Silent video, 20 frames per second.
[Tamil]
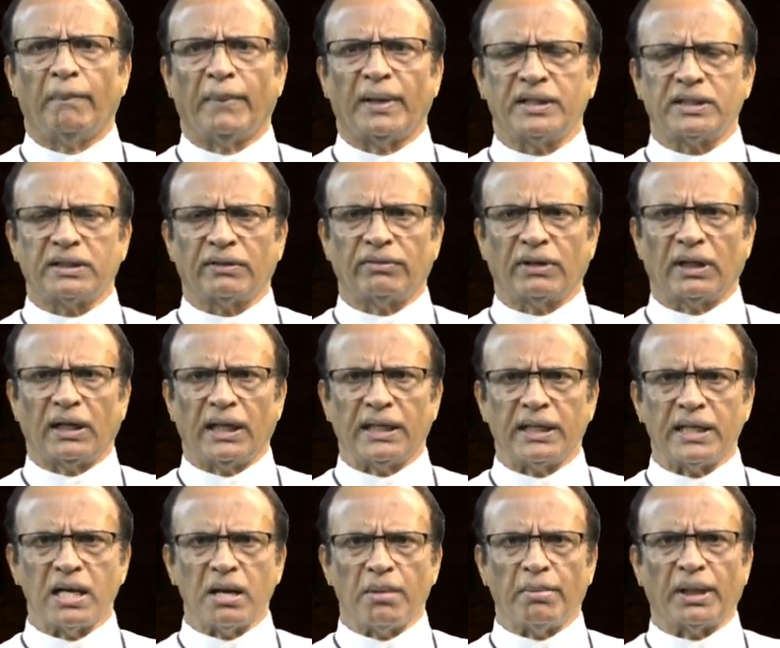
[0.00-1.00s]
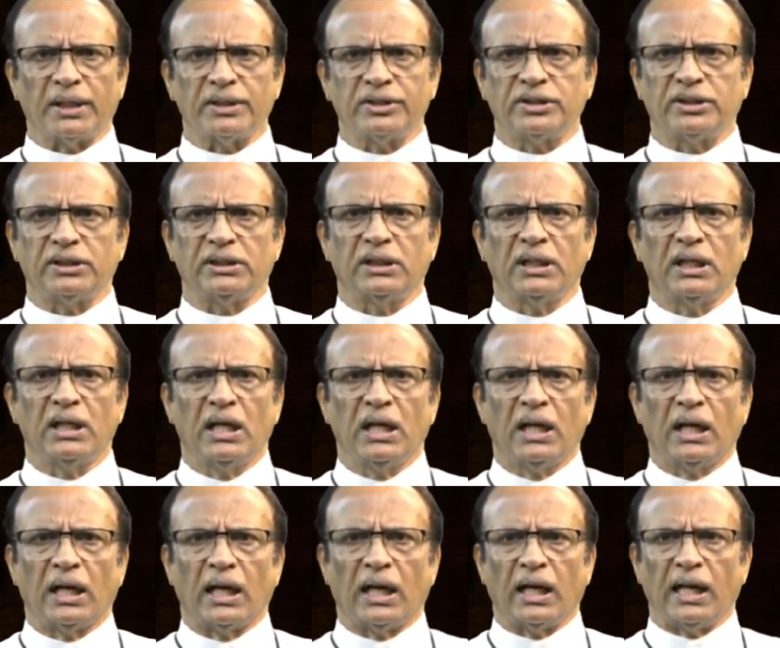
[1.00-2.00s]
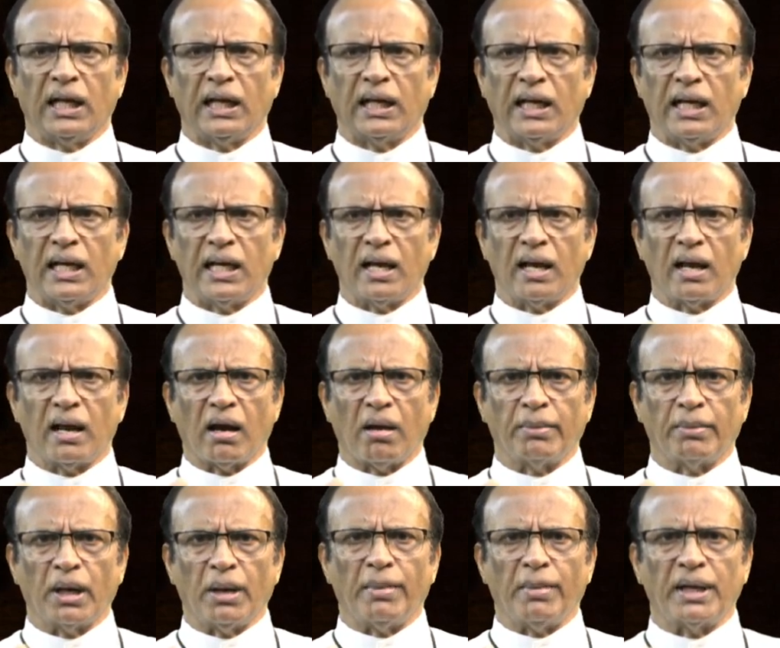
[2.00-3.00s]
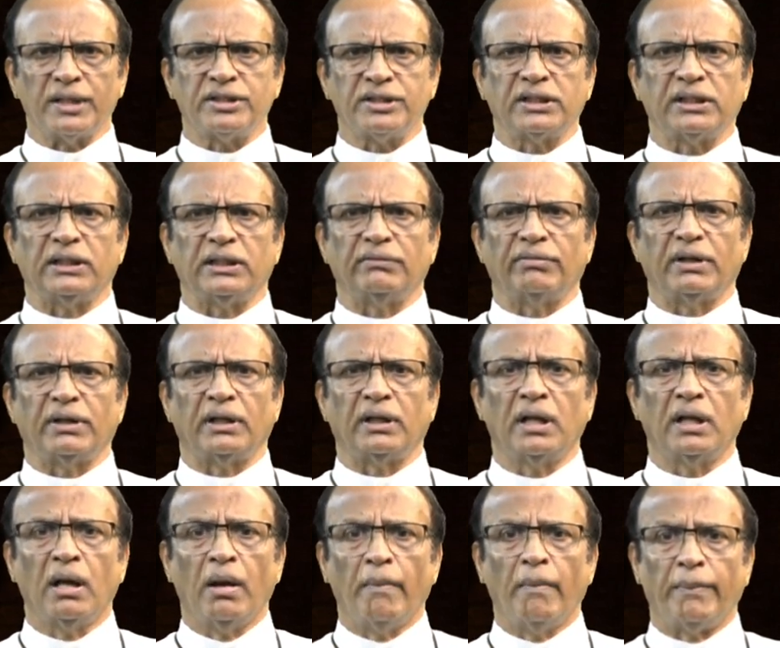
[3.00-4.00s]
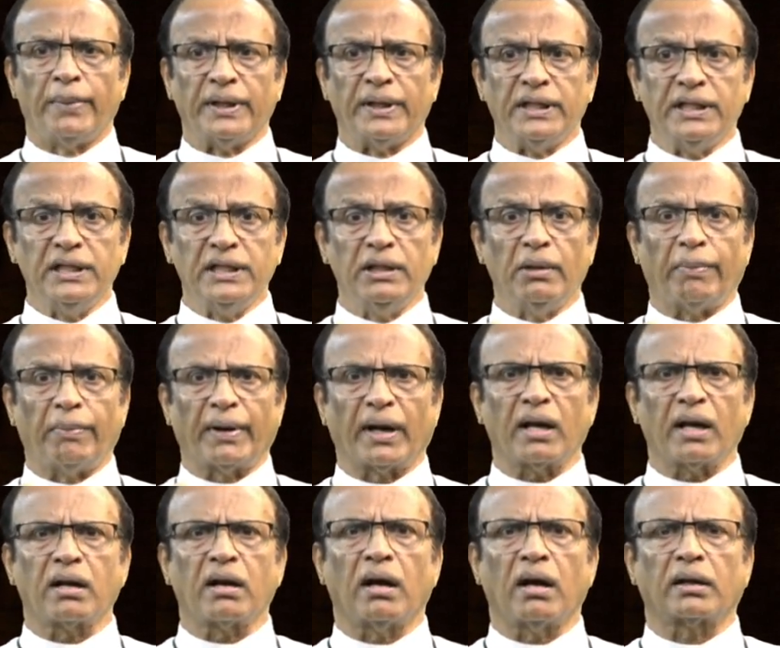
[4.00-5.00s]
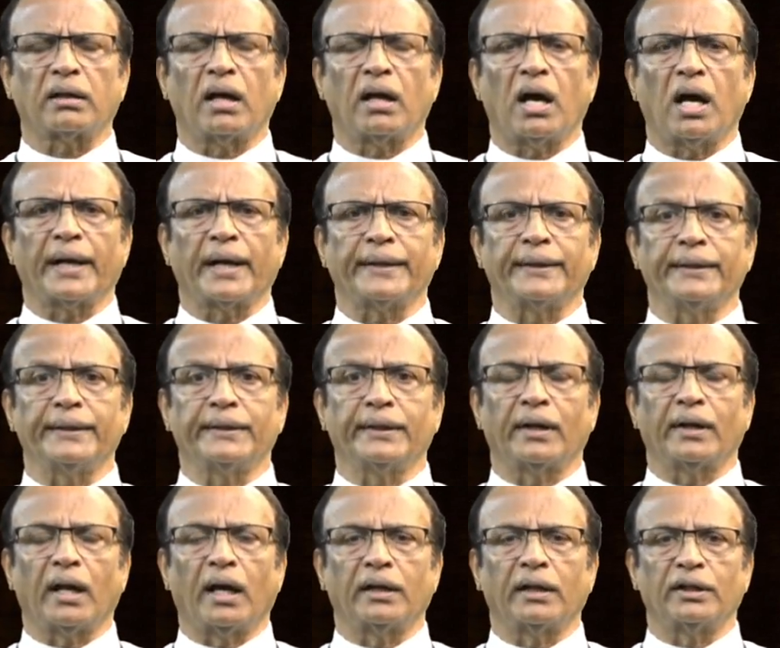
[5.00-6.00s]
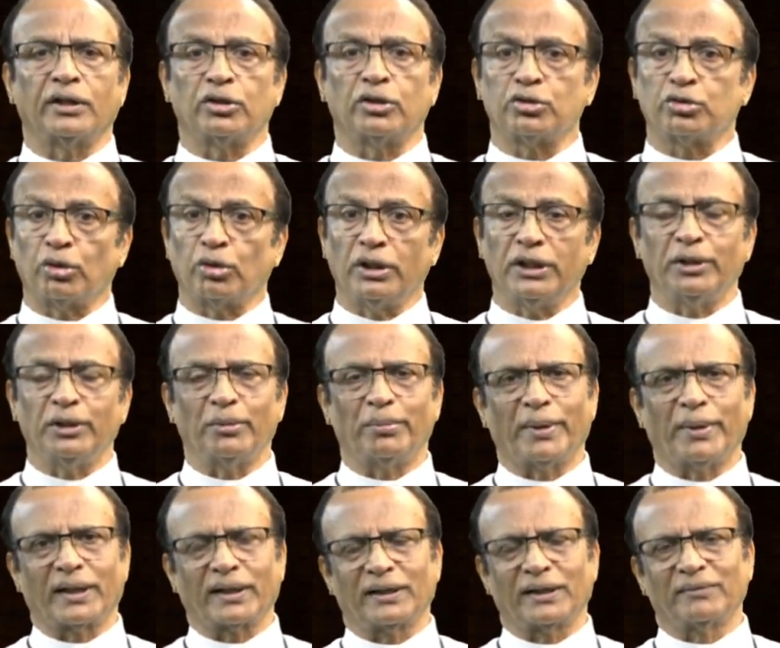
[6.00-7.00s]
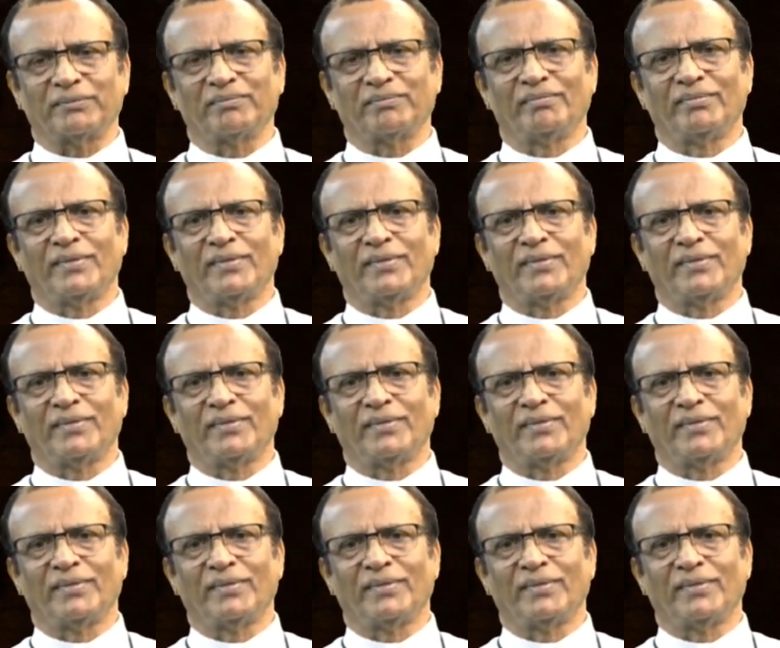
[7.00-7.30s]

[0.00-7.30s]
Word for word: மற்றவர்களை ஏமாற்றி ஏழைகளை எல்லாம் ஏமாற்றி இவன் பெரிய பணக்காரனாக இருக்கின்றான் என்று சொல்லியிருப்பார்கள்